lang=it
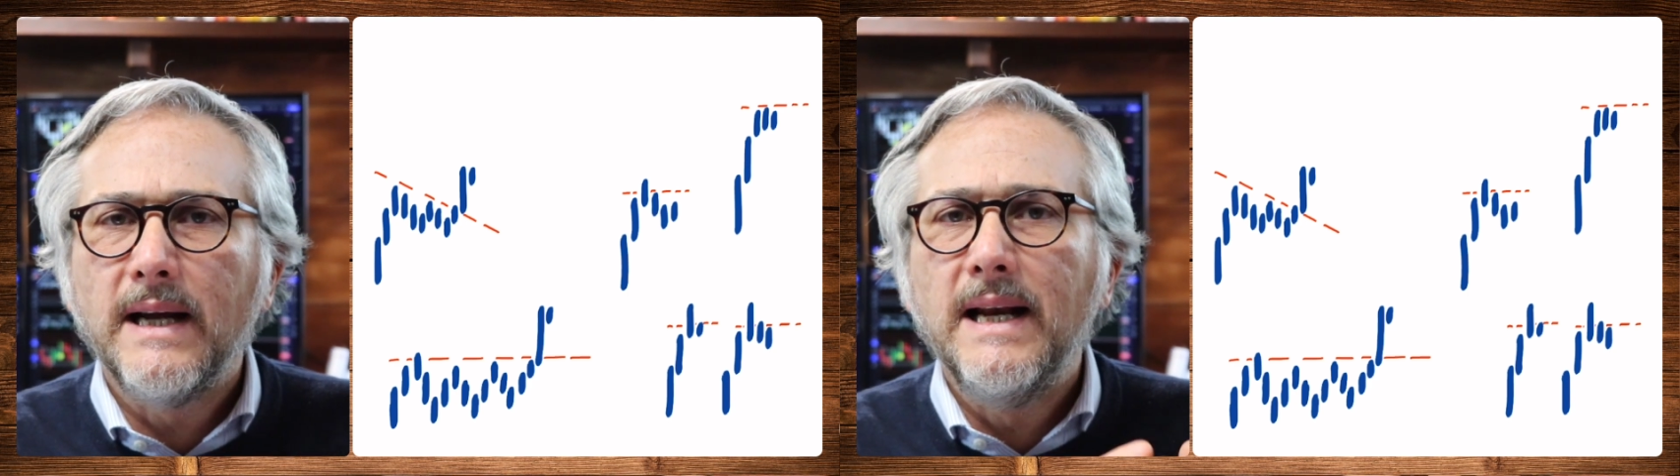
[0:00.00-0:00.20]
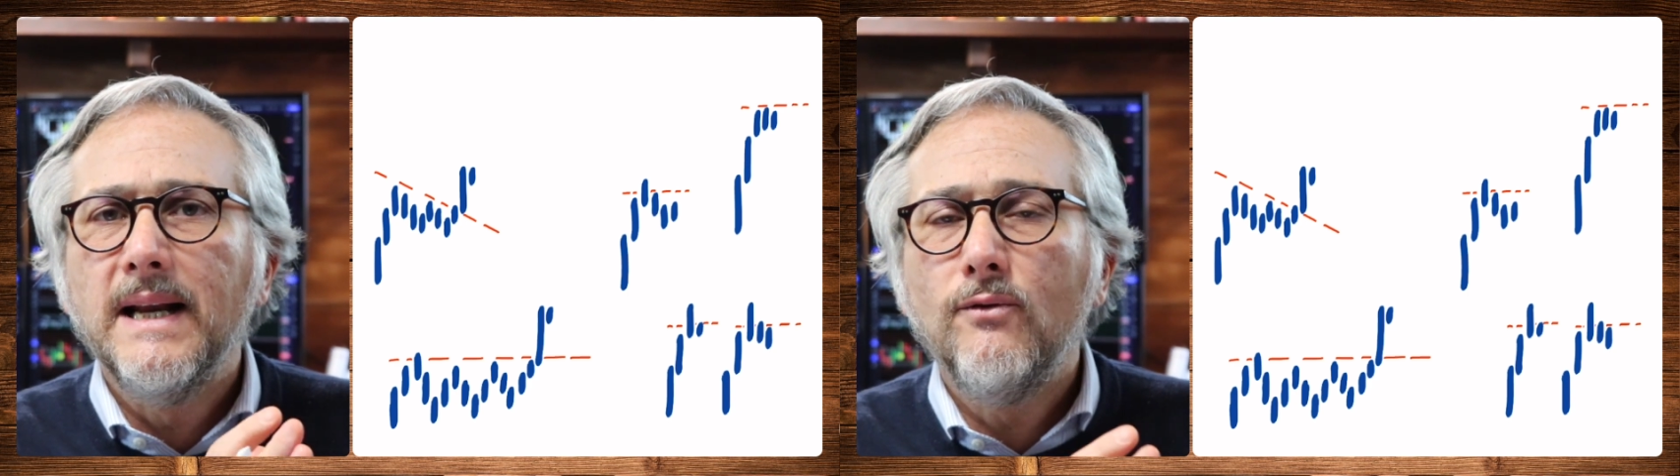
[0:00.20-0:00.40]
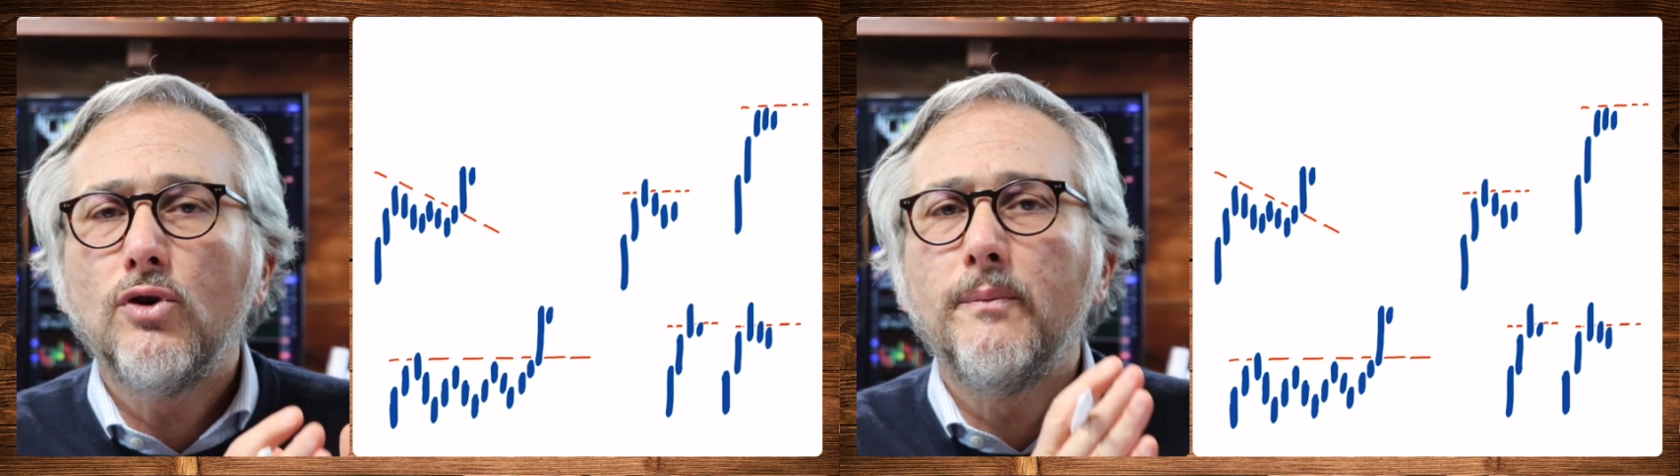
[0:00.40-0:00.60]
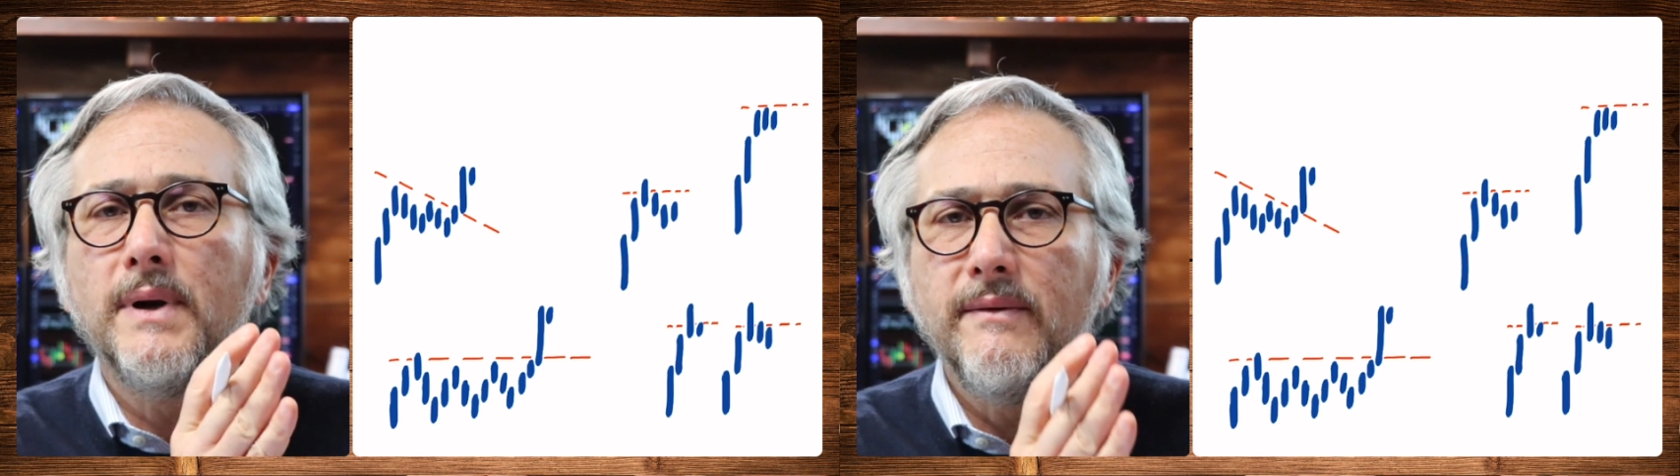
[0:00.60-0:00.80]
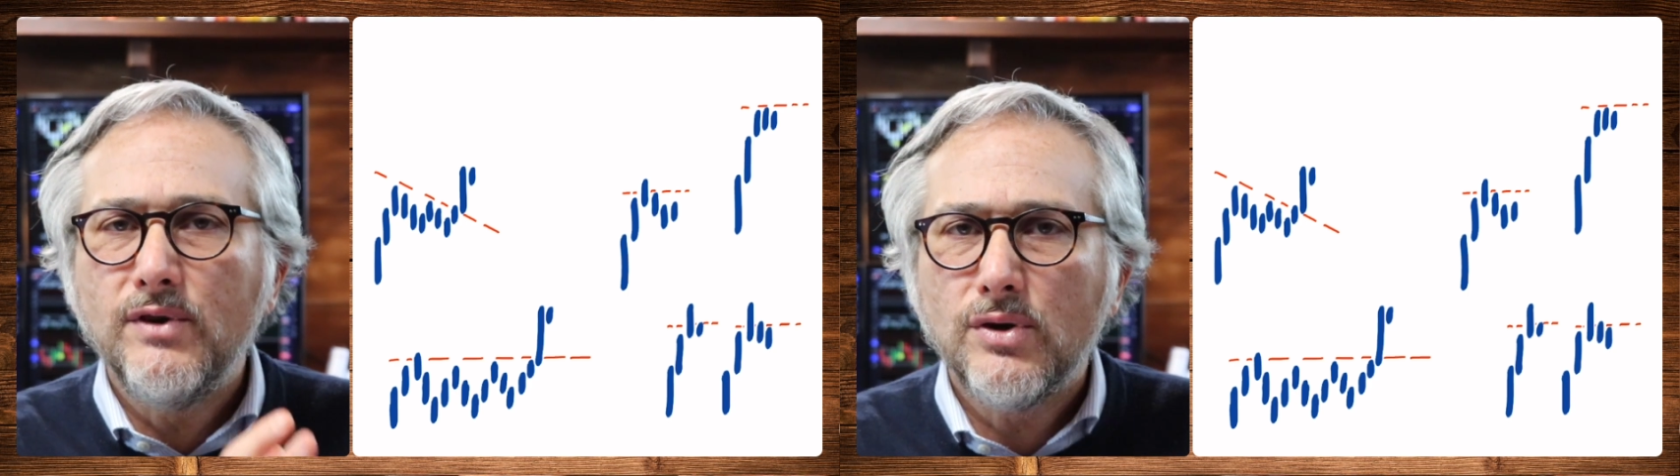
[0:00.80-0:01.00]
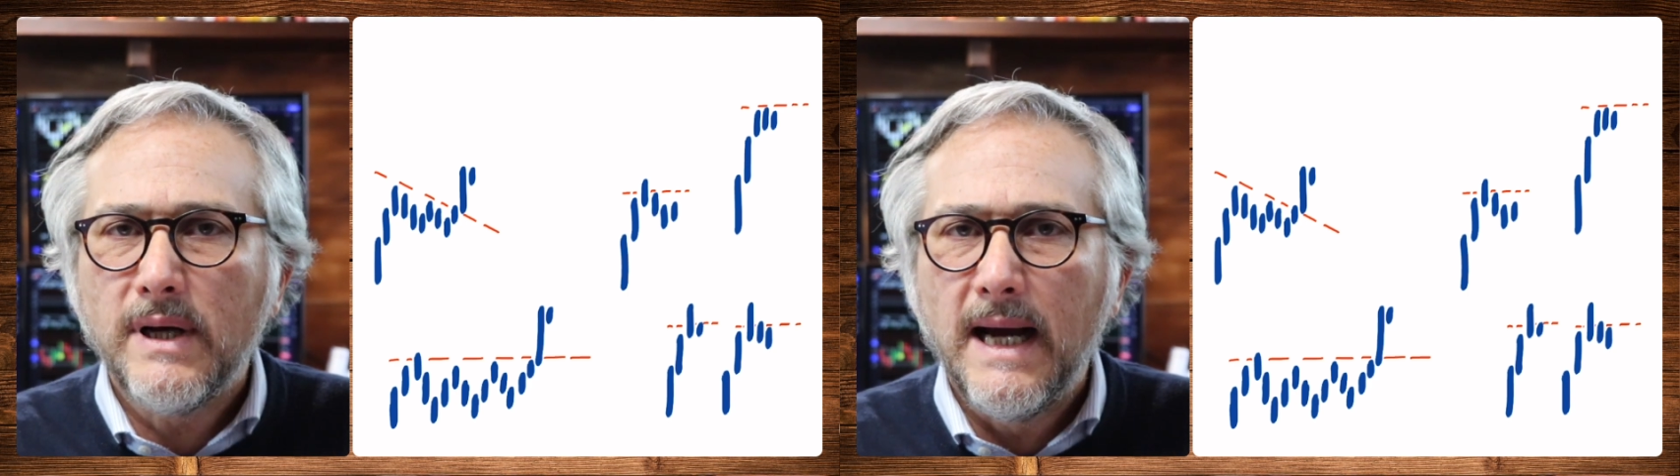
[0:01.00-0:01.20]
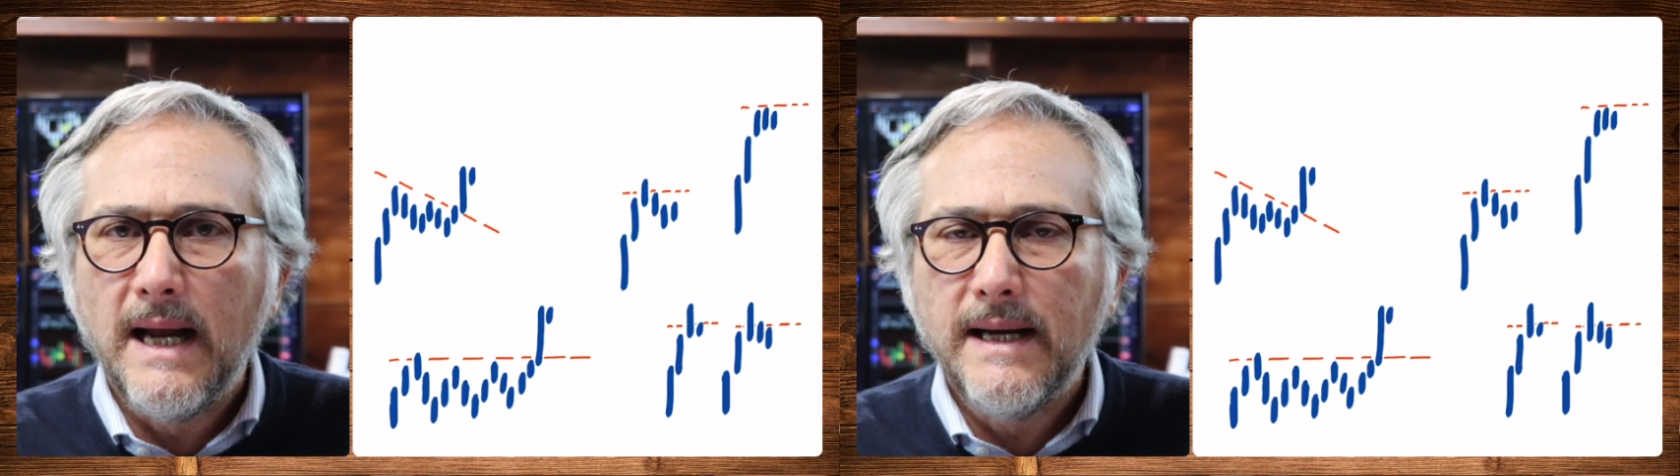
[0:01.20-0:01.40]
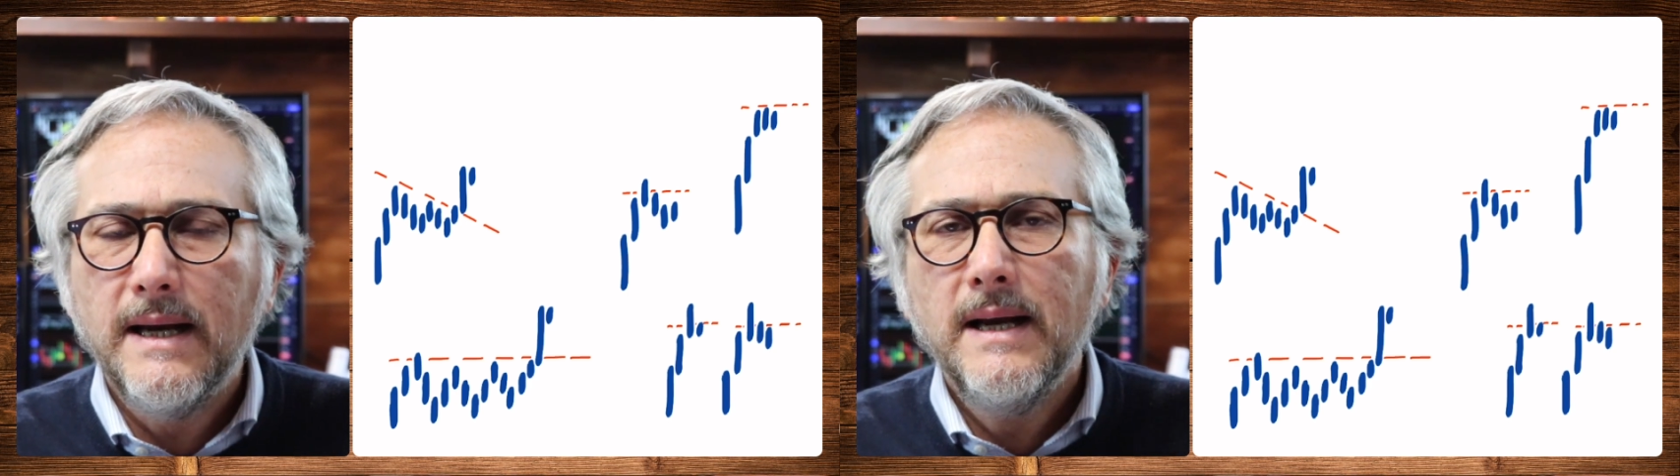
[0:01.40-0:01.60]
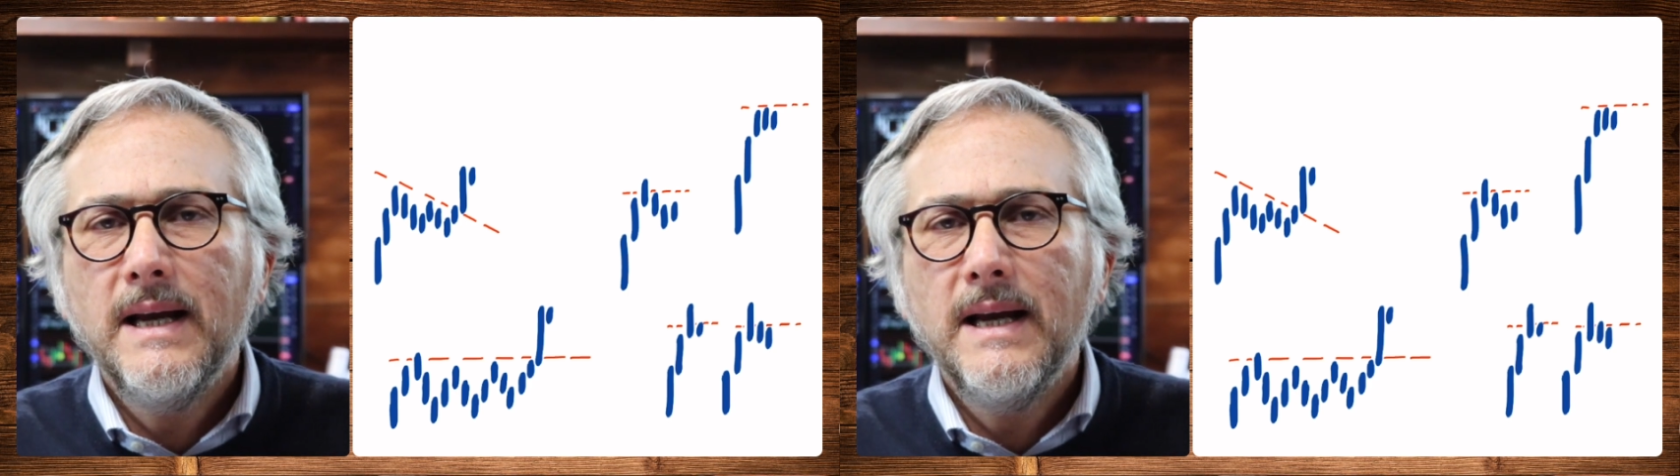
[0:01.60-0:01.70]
il lavoro previsionale